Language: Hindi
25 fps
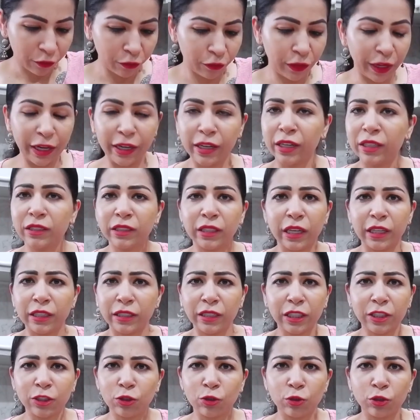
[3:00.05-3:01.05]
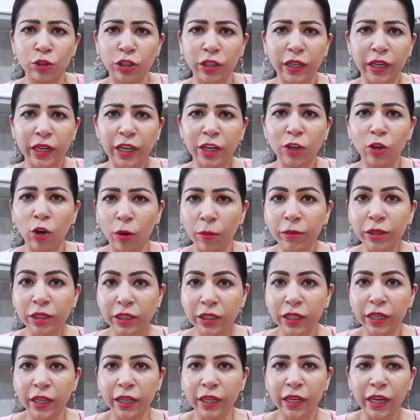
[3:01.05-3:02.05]
फ्रेगनेंस एज सच कुछ नहीं है नॉर्मल
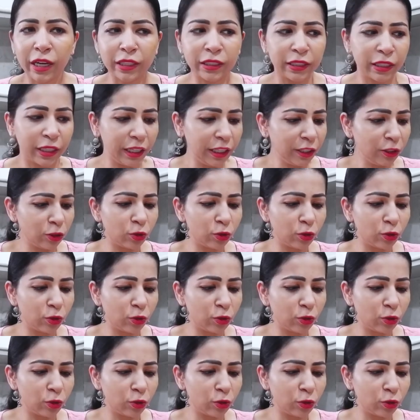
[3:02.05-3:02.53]
जीरे की आती है